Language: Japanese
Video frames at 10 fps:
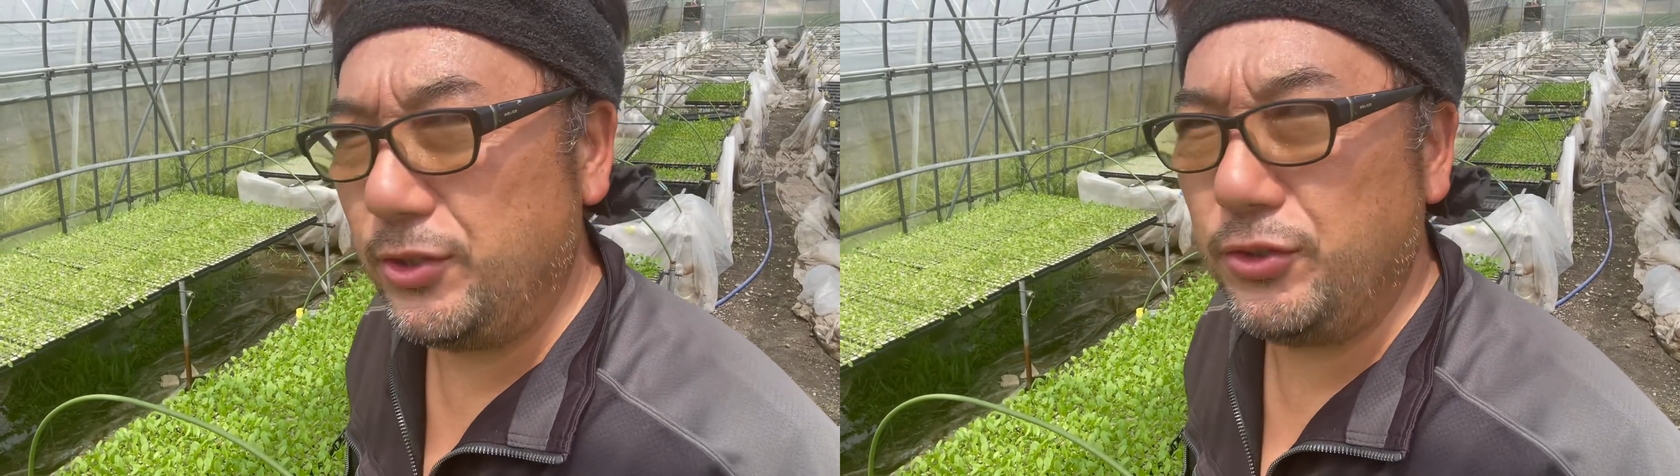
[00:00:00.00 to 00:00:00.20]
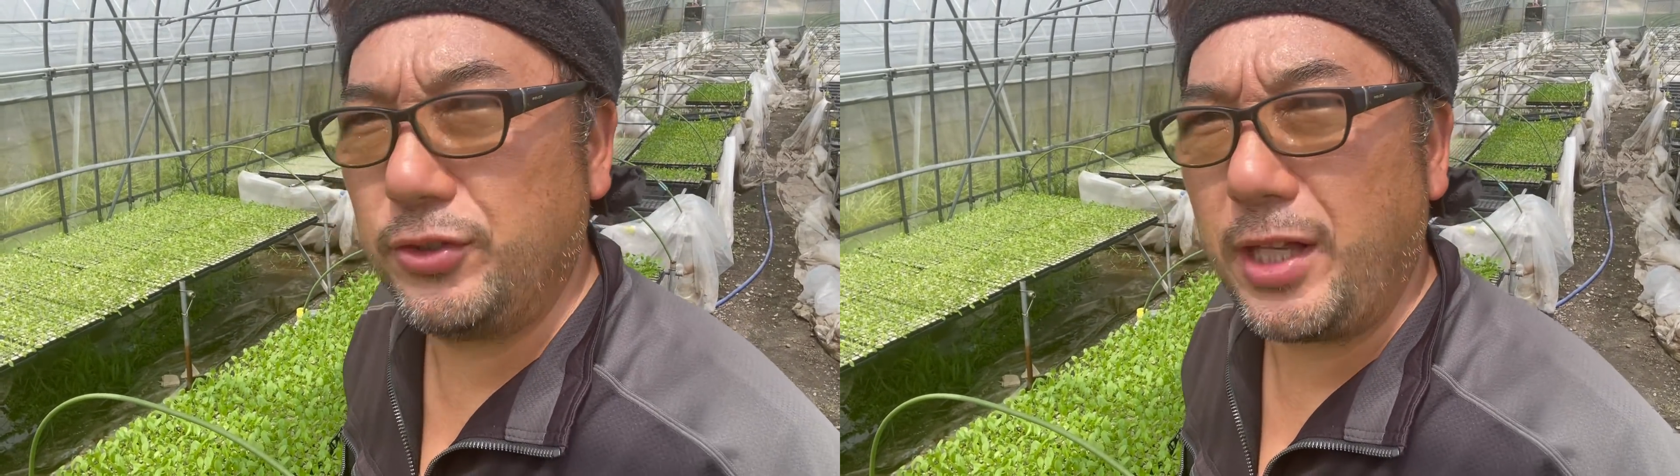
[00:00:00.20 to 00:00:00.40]

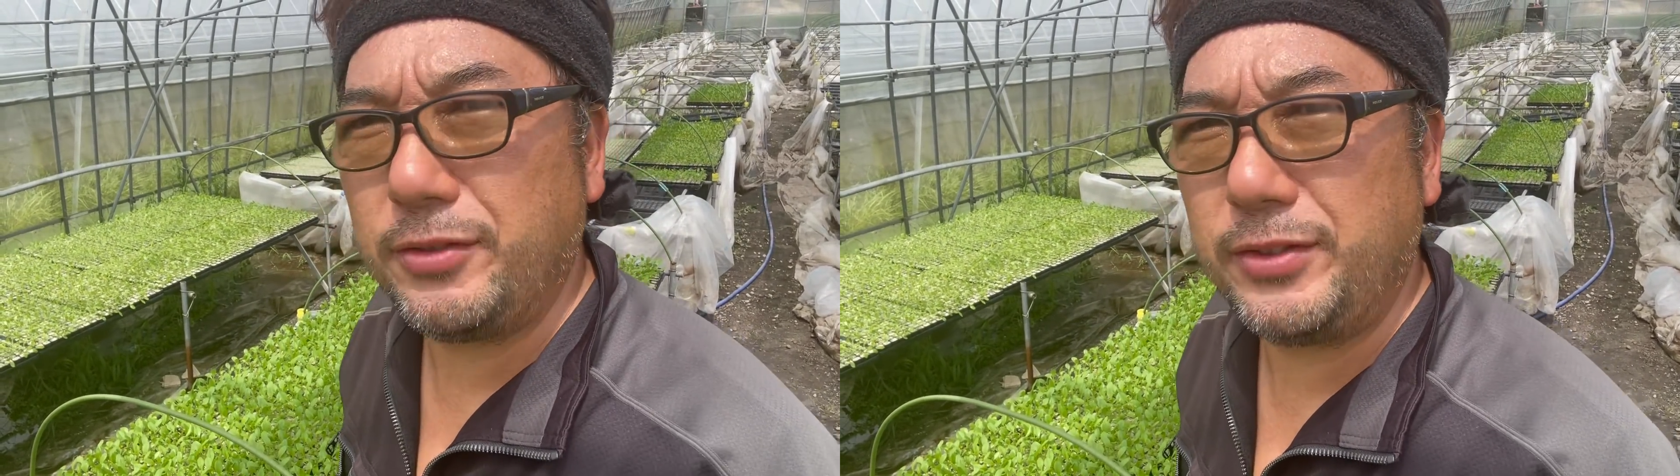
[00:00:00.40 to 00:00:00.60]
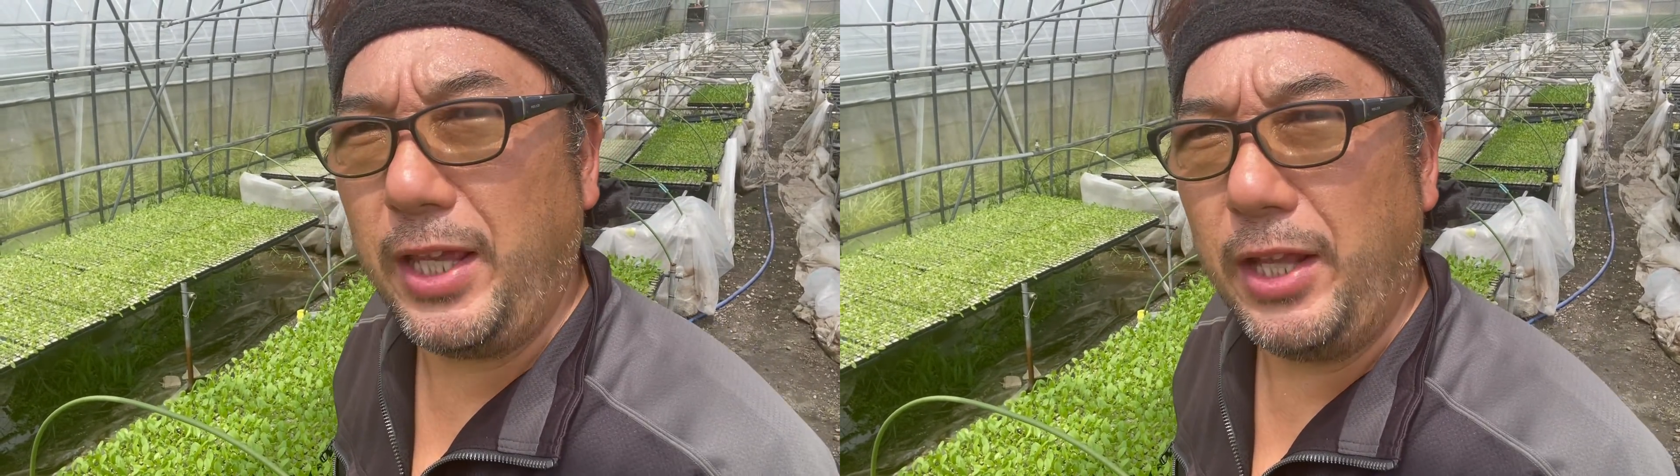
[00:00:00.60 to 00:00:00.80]
中
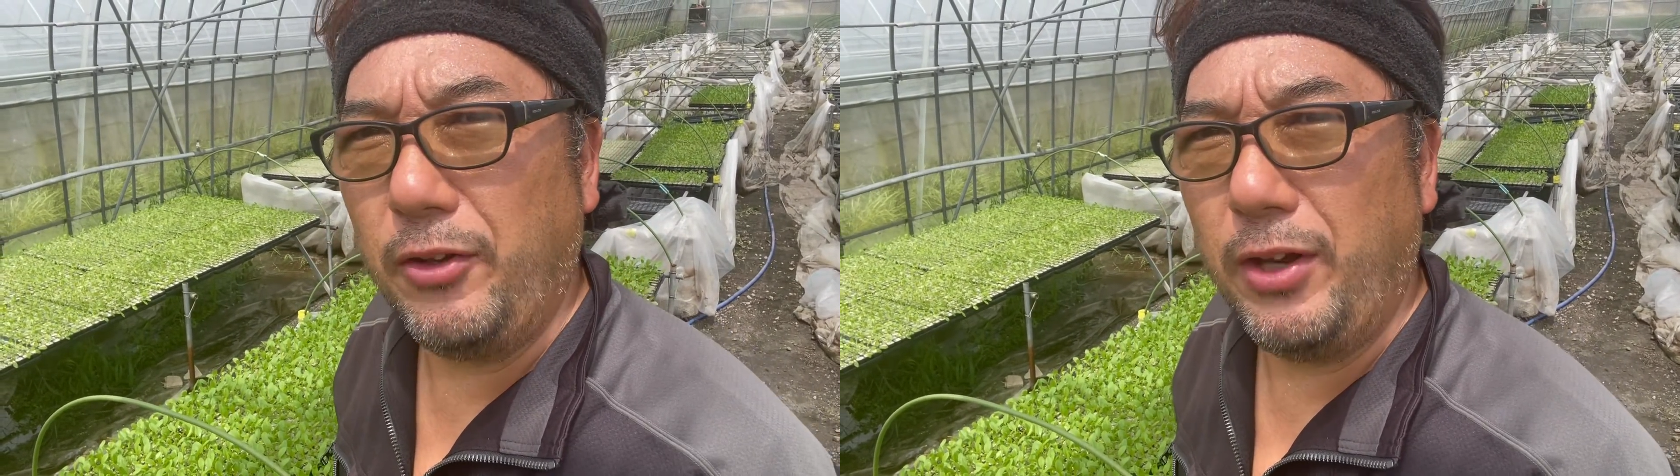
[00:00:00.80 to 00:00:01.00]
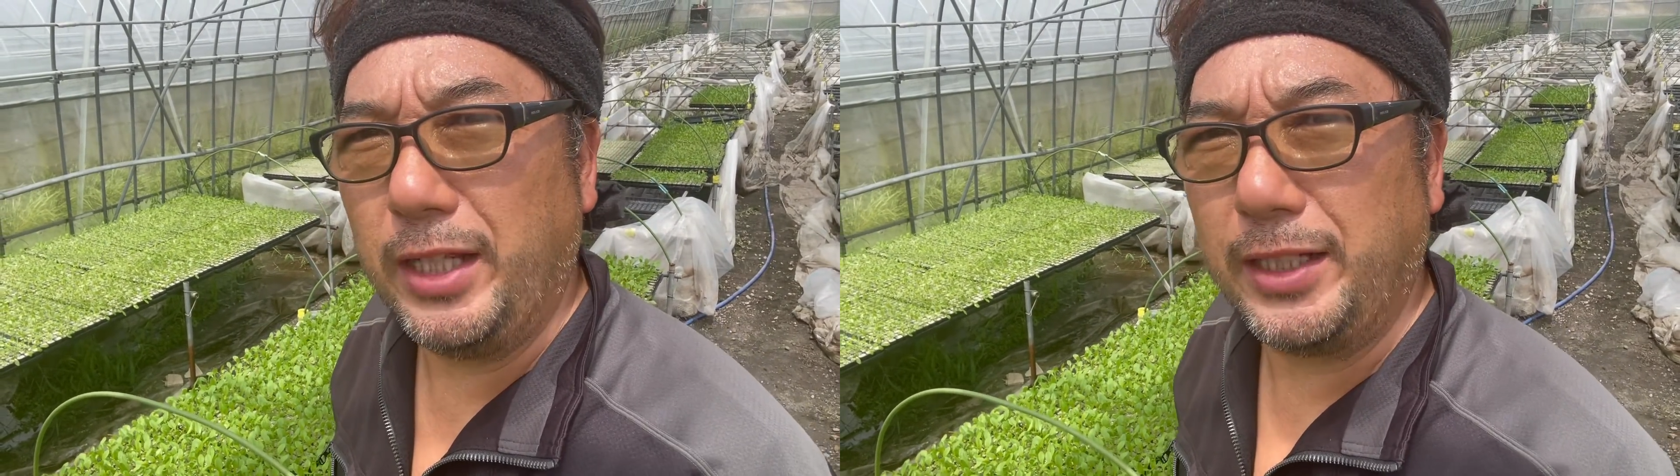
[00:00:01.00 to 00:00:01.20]
学生
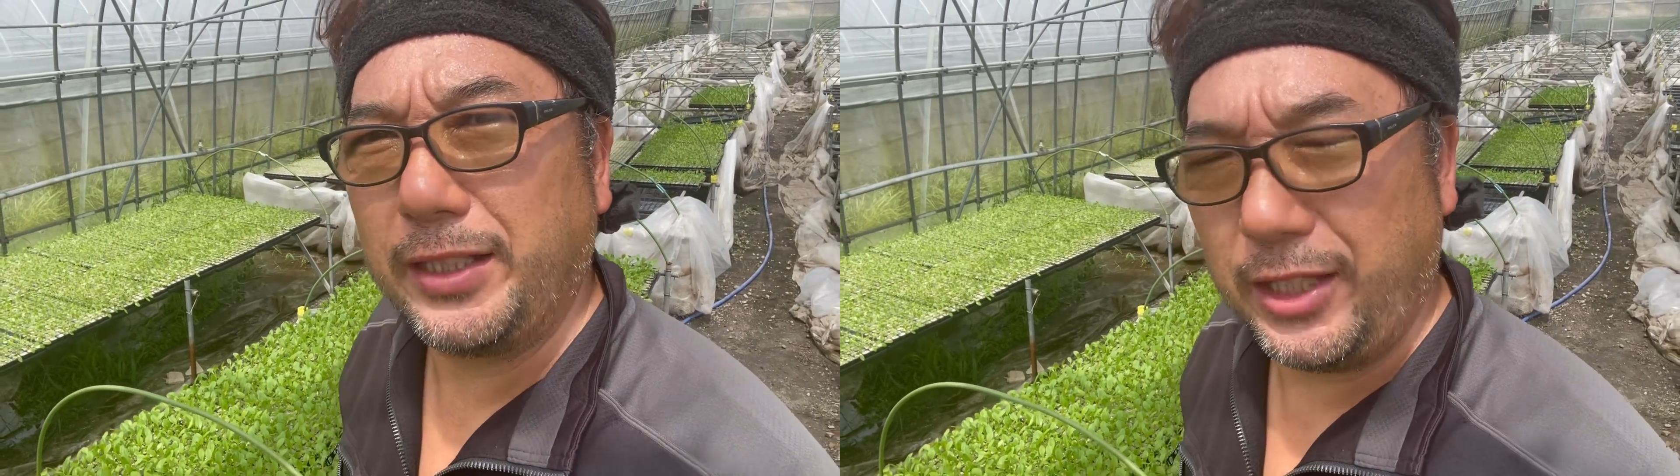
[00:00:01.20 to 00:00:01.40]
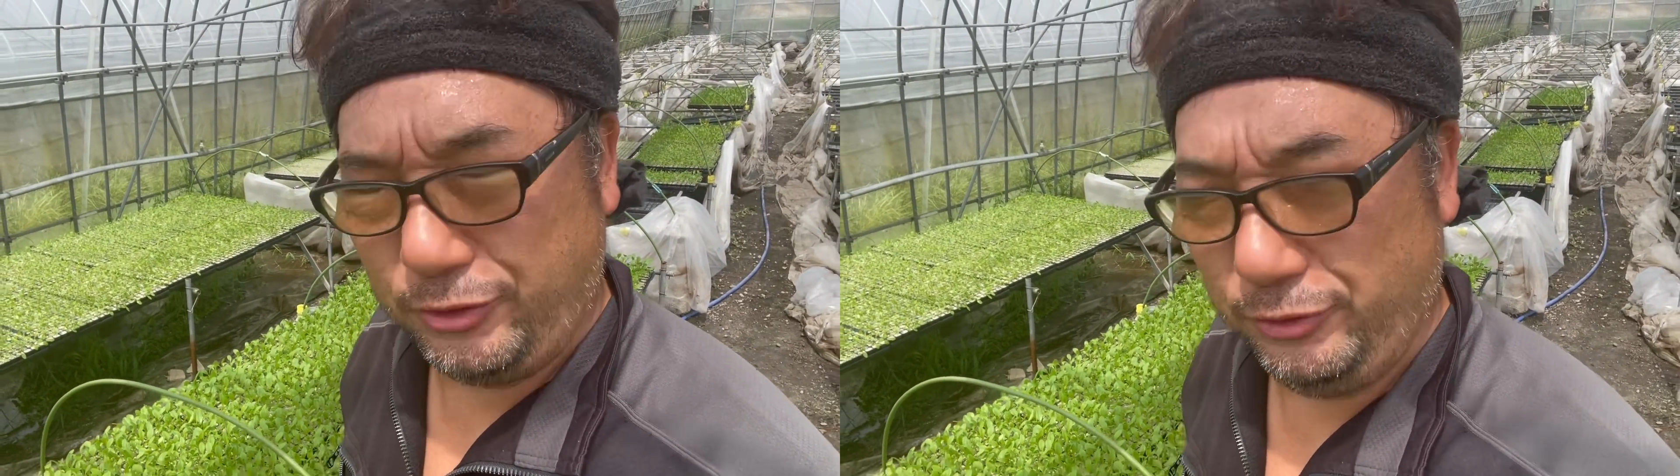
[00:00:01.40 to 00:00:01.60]
の
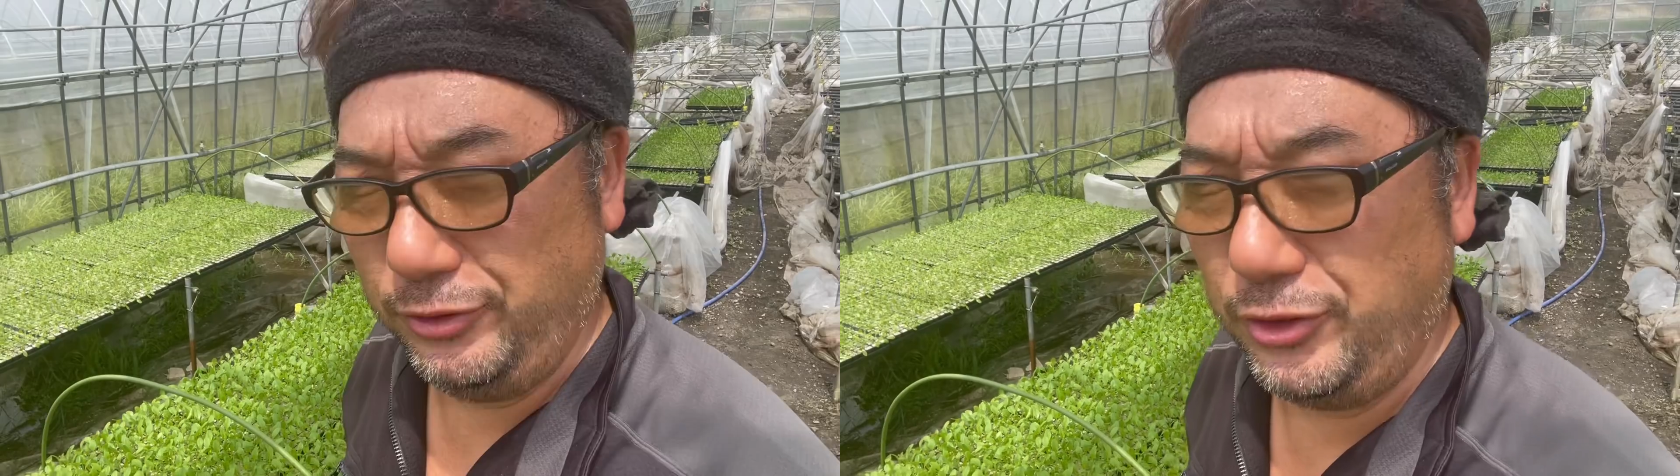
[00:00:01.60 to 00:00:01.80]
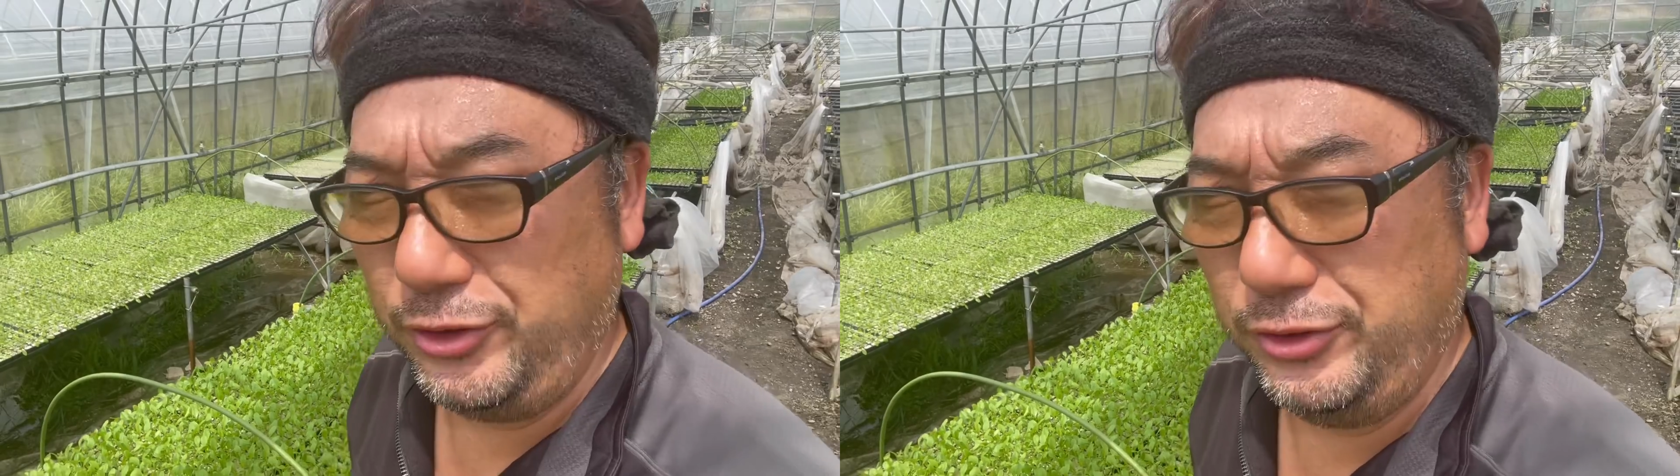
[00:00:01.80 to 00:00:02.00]
畑く
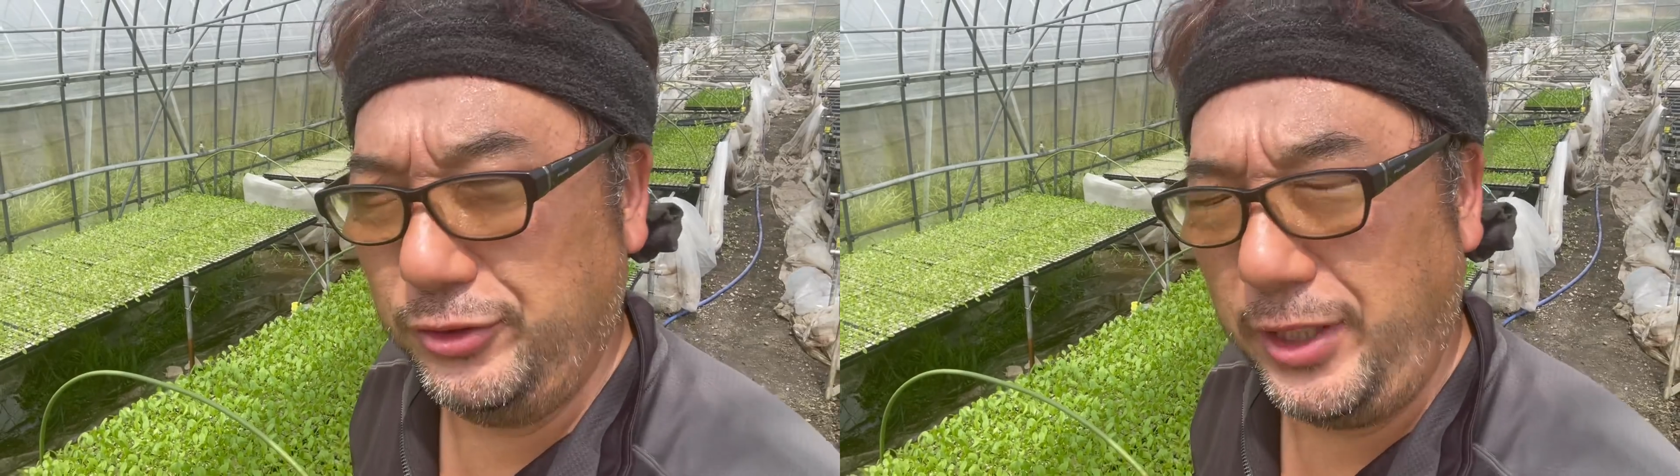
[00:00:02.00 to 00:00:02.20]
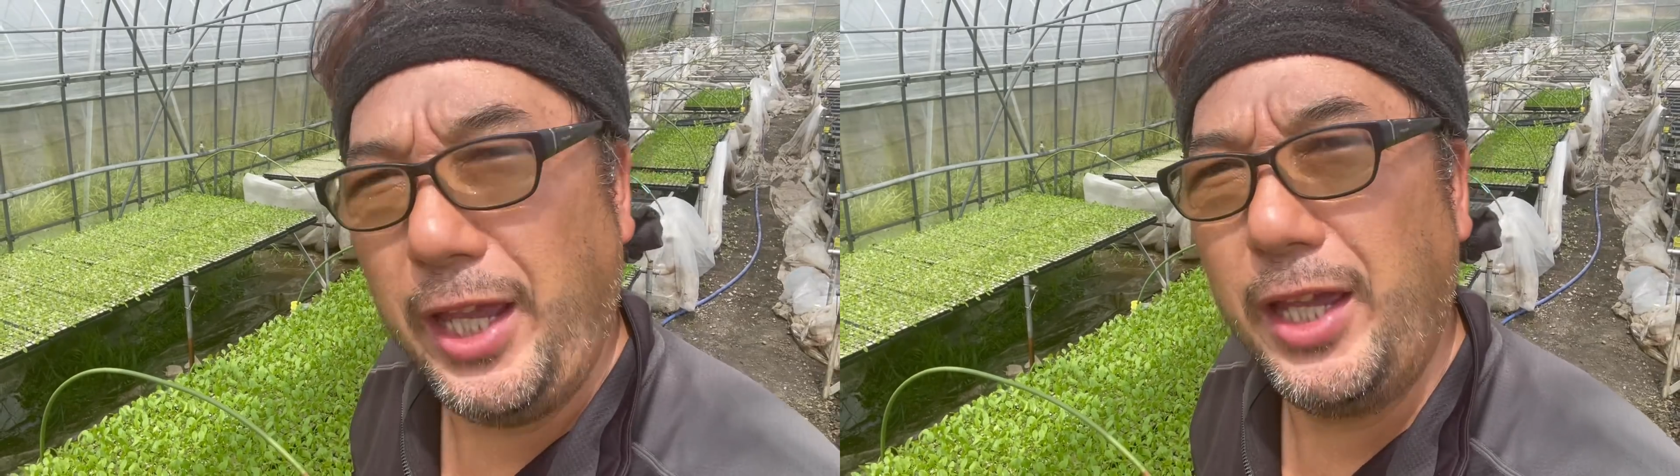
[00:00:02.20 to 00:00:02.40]
んとい
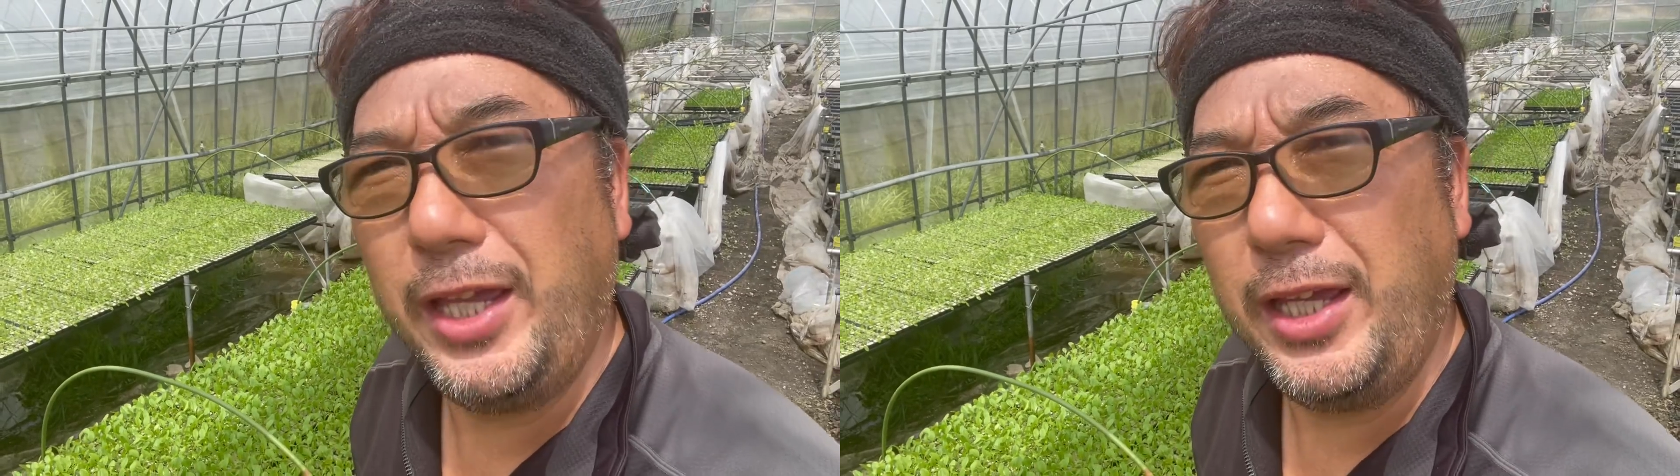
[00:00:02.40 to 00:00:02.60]
うね、